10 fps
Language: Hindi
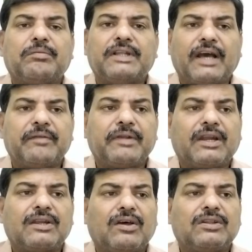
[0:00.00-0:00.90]
बाजार में
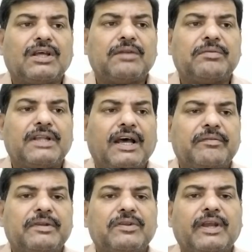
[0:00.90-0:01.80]
इकट्ठा होता है और बाजार
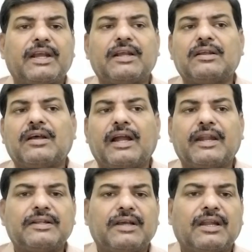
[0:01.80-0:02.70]
में जो है
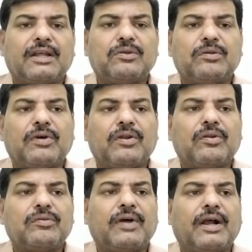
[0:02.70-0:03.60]
आना जाना दुर्भर
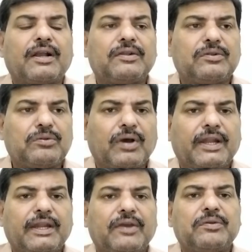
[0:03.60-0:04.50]
और वहाँ के जो
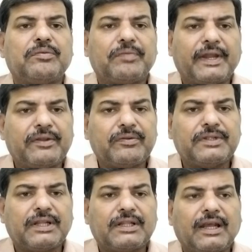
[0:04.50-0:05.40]
दुकानें हैं उनमें पानी घुस
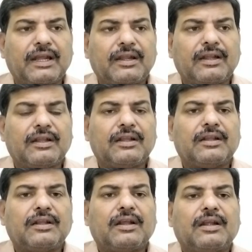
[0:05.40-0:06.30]
जाता है
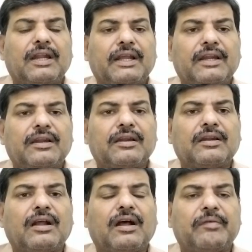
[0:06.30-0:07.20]

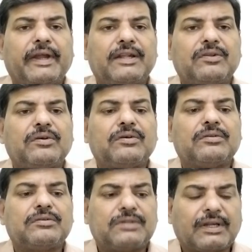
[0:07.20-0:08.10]
लेकिन हमारी जो
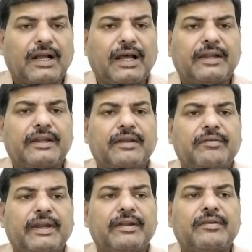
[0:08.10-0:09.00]
सरकार ने
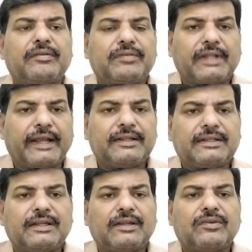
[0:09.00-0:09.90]
हमारे विधायक
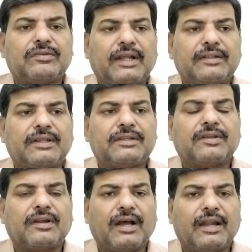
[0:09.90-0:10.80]
जी ने और सांसद
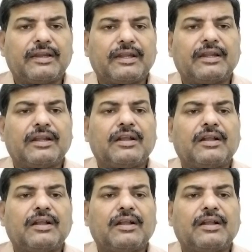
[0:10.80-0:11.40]
सरकार ने